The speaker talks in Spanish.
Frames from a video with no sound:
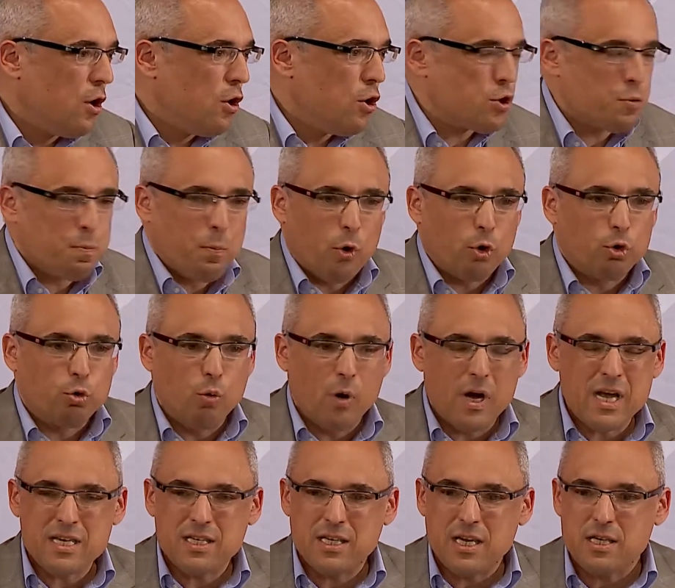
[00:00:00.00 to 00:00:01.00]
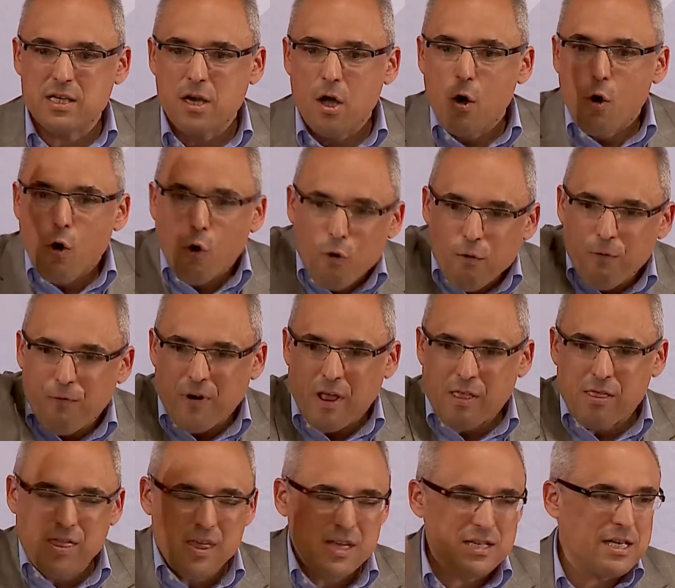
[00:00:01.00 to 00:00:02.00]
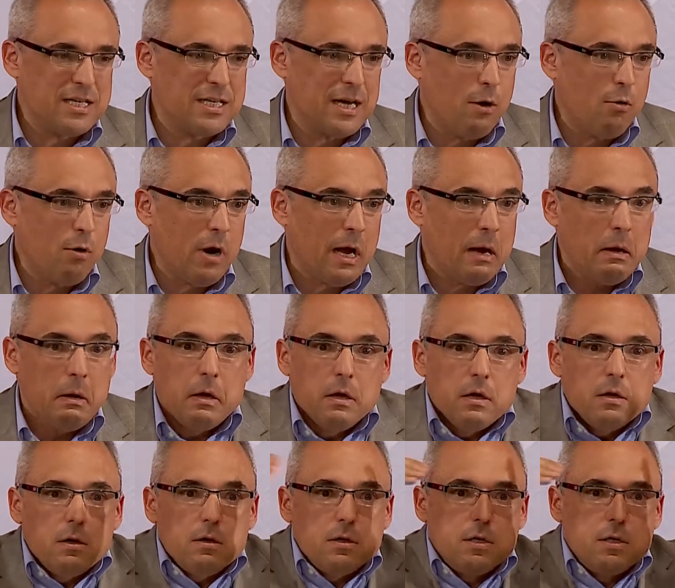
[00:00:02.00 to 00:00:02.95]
los portugueses o los franceses ahora,